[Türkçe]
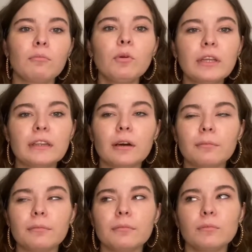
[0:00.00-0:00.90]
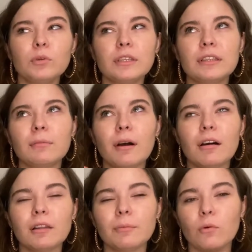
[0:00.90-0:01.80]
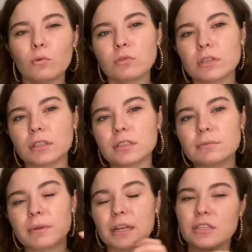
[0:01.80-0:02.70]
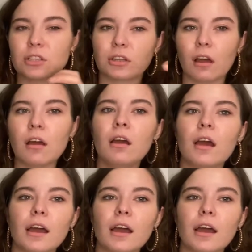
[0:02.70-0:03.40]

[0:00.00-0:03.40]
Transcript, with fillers: Bu kitap bu kitabı alıp okursanız birazcık daha